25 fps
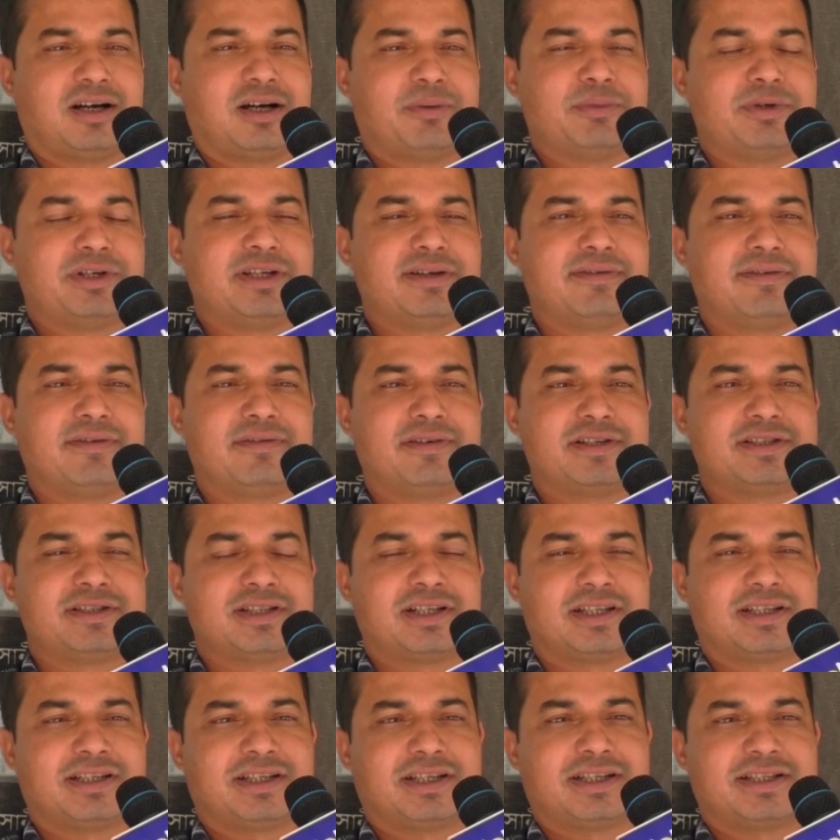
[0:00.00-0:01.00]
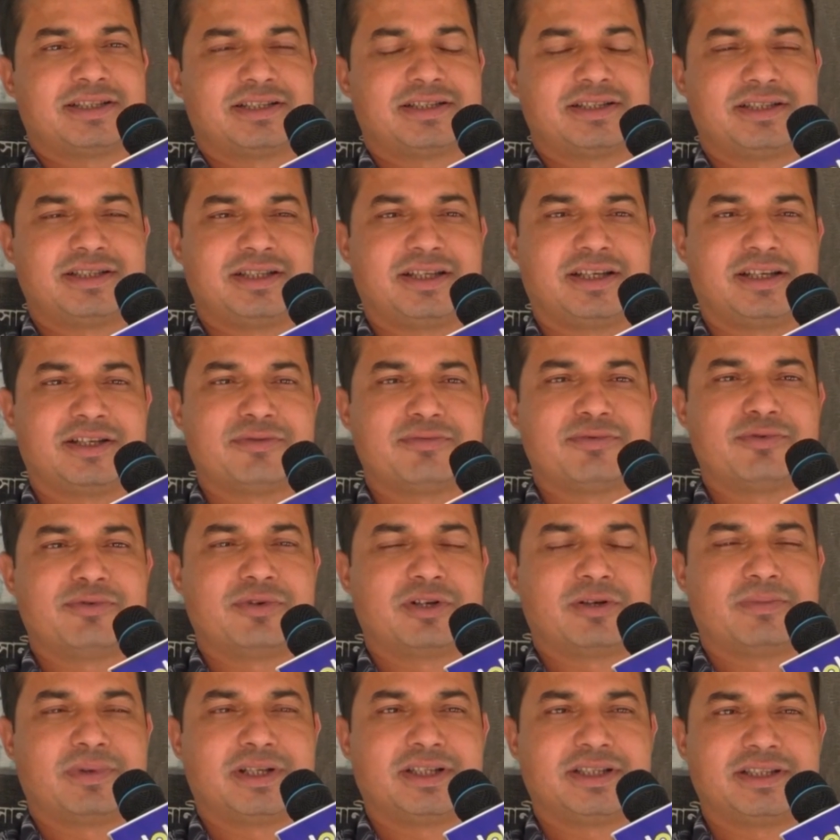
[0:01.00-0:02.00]
আমি নীলফামারী জেলা থেকে এসেছি এখানে
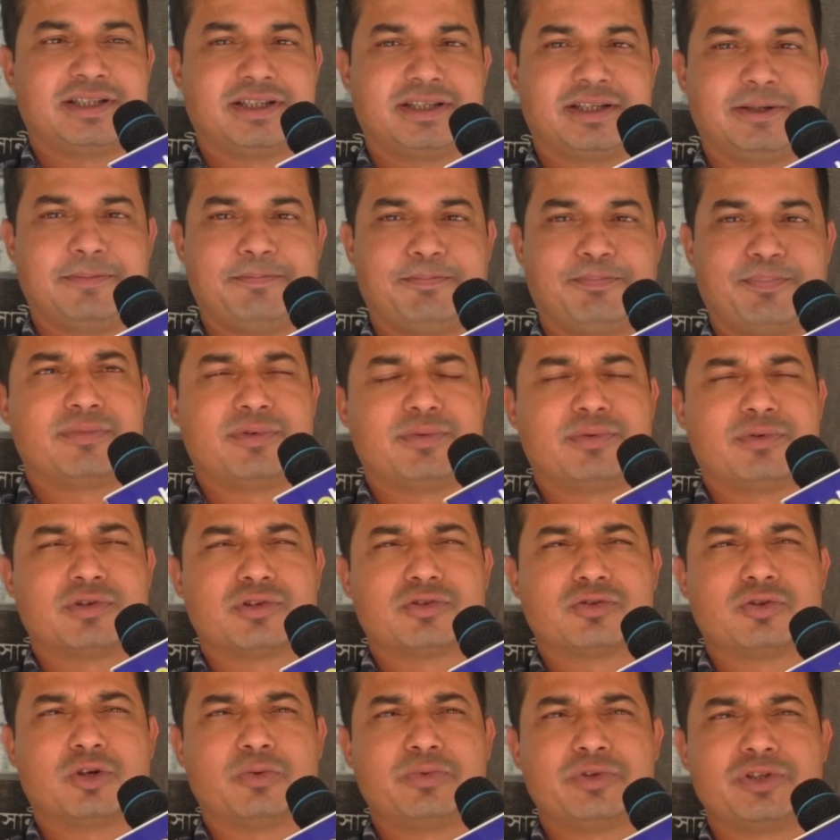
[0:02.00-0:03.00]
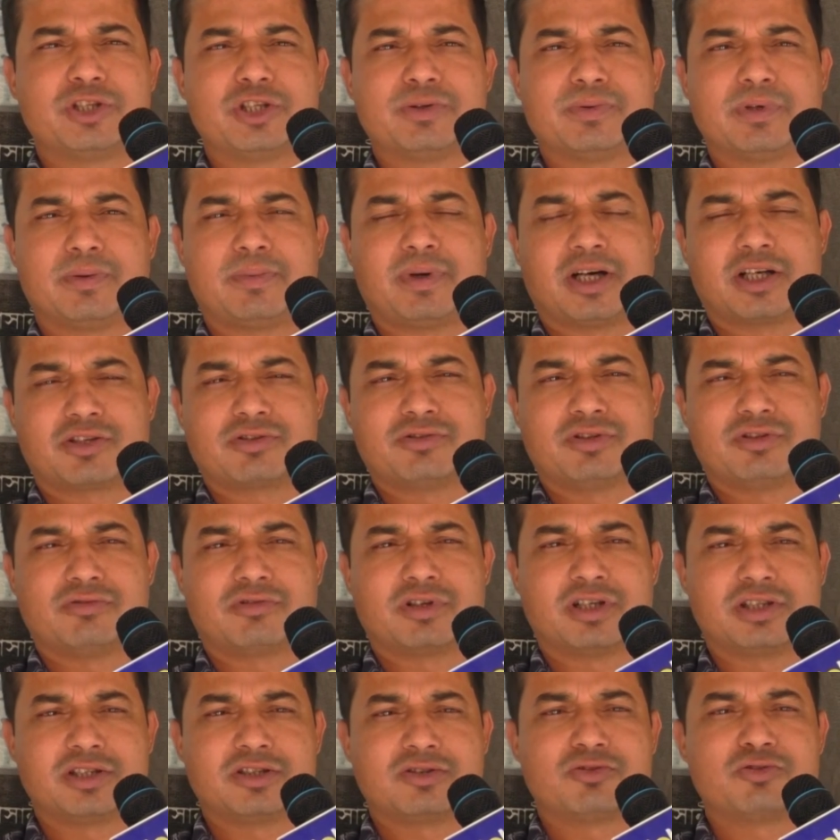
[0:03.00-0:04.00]
ভুঙ্গামারিতে বিভিন্ন ছবিতে বা ভাষণে
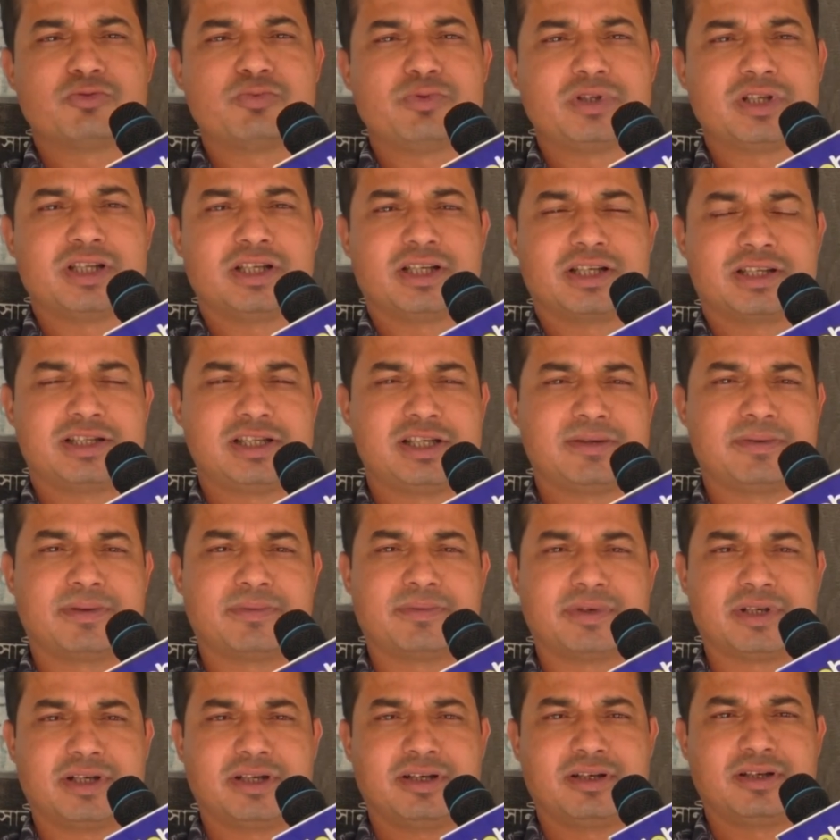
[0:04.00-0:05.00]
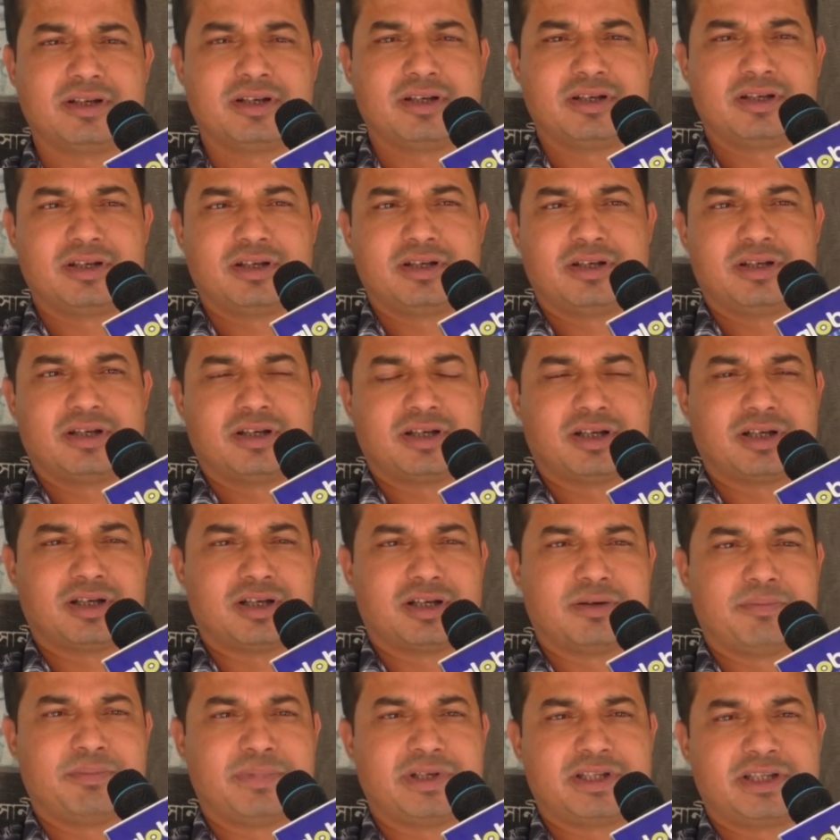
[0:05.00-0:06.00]
ওনার যে টুপিটা দেখছিলাম আমরা
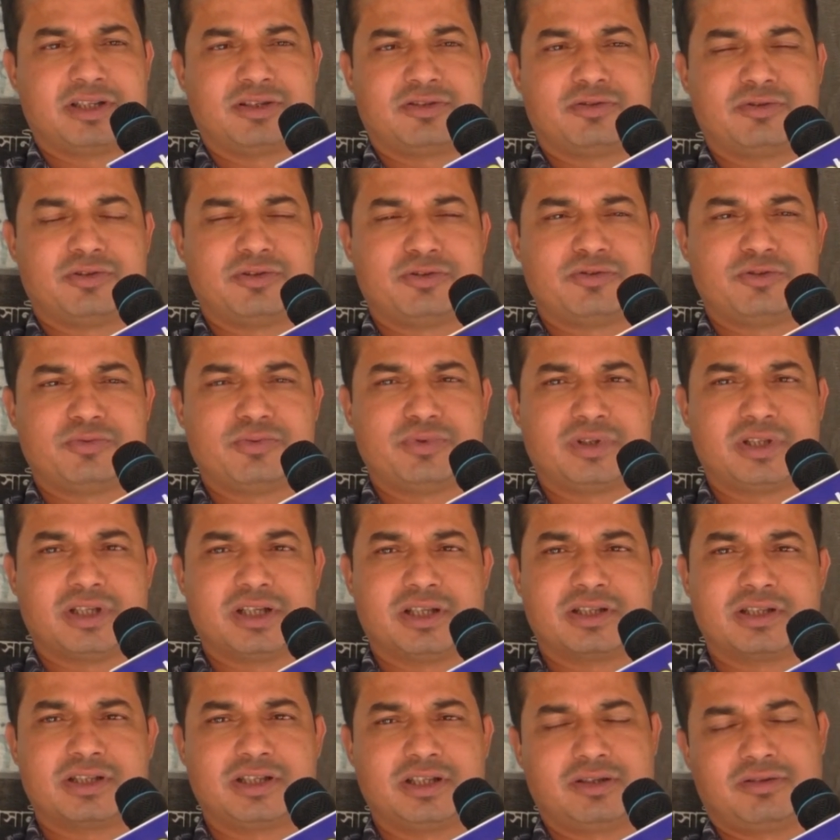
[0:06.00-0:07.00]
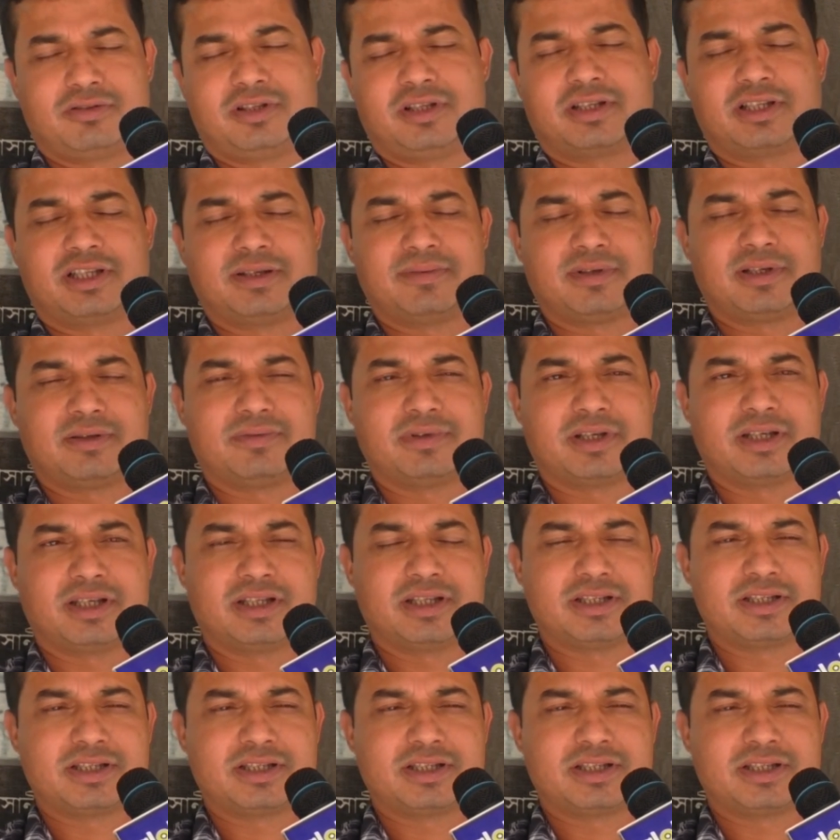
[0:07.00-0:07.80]
বেতের তৈরি টুপিটা সেটাও দেখতে পেলাম এখানে